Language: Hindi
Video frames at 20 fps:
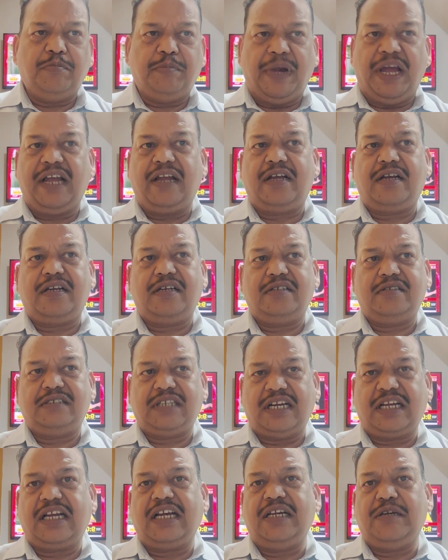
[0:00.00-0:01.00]
बैंक
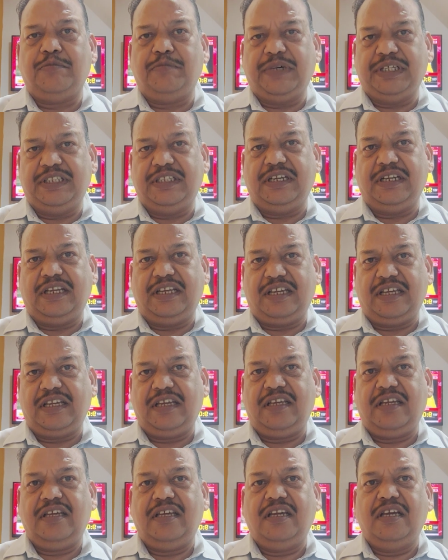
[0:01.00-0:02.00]
शाखाएं बंद रहेंगी